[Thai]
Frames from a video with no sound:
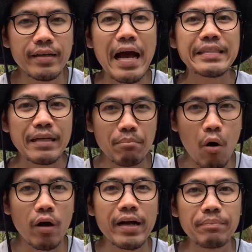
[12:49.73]
น่าจะเห
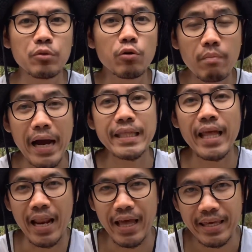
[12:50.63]
มาะกับต้นไม้
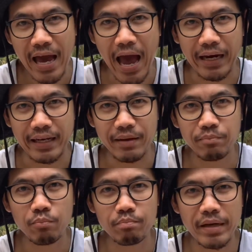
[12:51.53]
แต่ละอย่างนะ
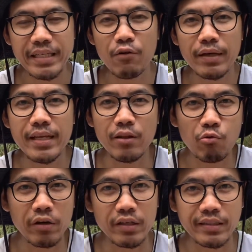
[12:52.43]
ไม่ใช่ว่าดิน
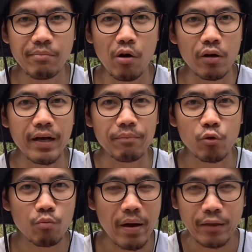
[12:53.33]
ตัวหนึ่งจะเหมาะกับ
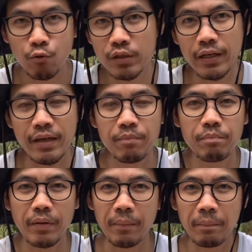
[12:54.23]
ต้นไม้ทุกชนิด
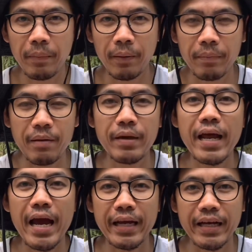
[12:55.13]
มันเป็นไปไม่
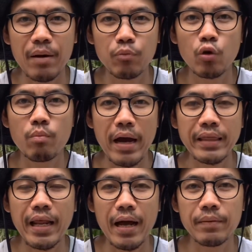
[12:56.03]
ได้นะครับ ต้นไม้
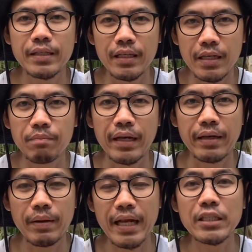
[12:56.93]
แต่ละชนิดมัน
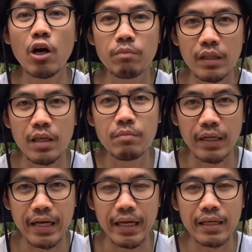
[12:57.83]
ไม่ได้ชอบดินที่เหมื
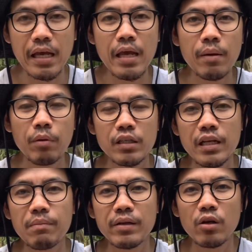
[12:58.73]
อนกัน เพราะฉะ
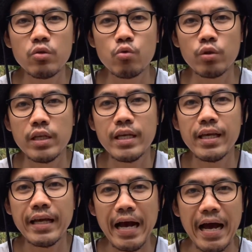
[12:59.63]
นั้นมันก็อยู่ที่
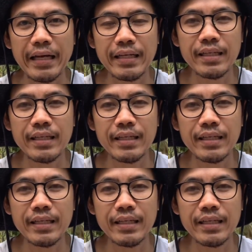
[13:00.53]
การ